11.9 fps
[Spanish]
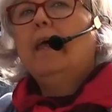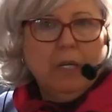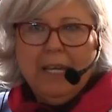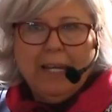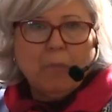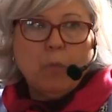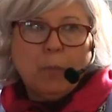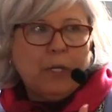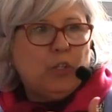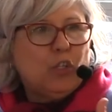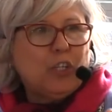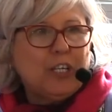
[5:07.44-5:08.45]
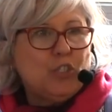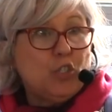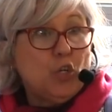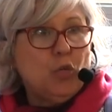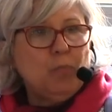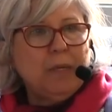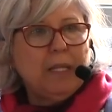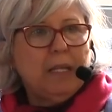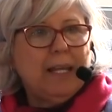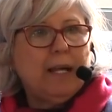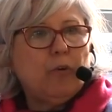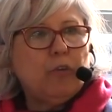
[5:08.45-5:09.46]
eran momentos que yo me,
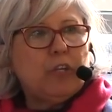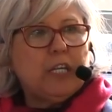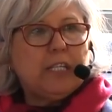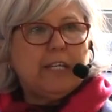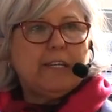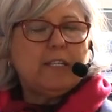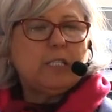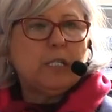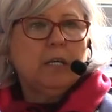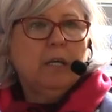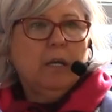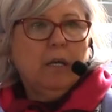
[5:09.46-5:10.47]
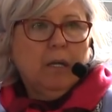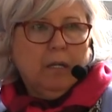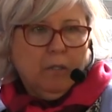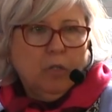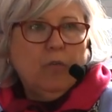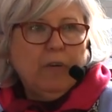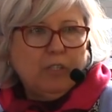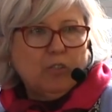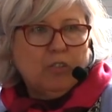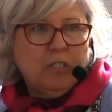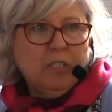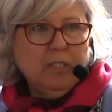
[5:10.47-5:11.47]
era consciente de sí. No
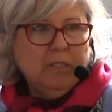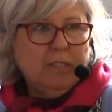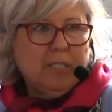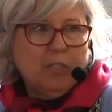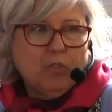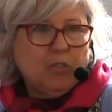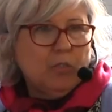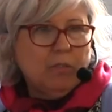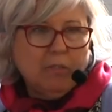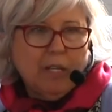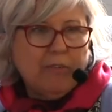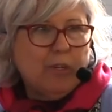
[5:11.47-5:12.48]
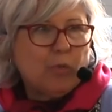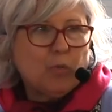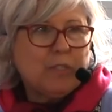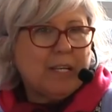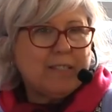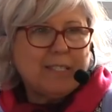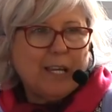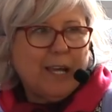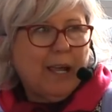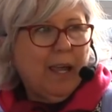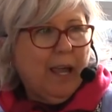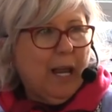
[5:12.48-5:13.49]
Toñi, si no son las
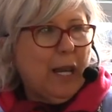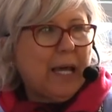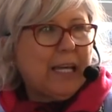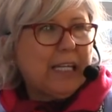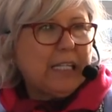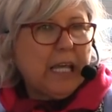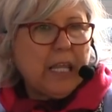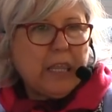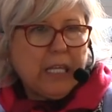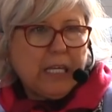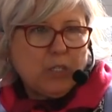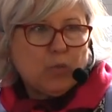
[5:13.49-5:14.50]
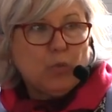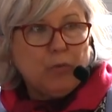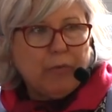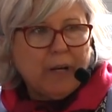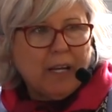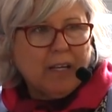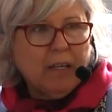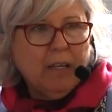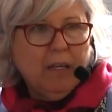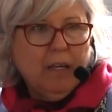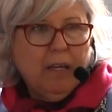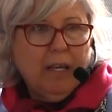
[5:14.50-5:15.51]
circunstancias las que te hacen que sufra.
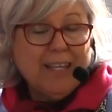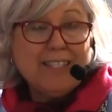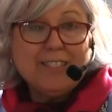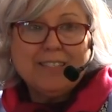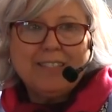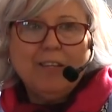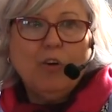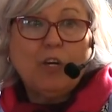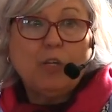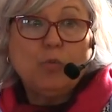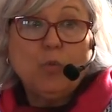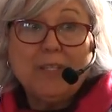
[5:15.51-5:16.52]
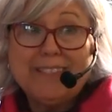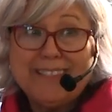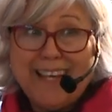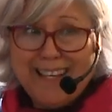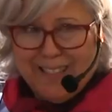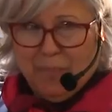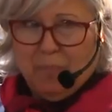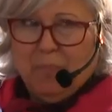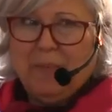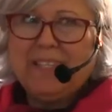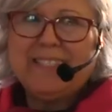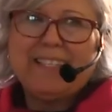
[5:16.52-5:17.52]
Es lo que tú estás
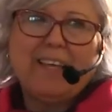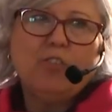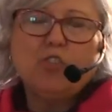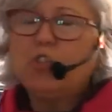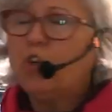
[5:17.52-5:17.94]
pensando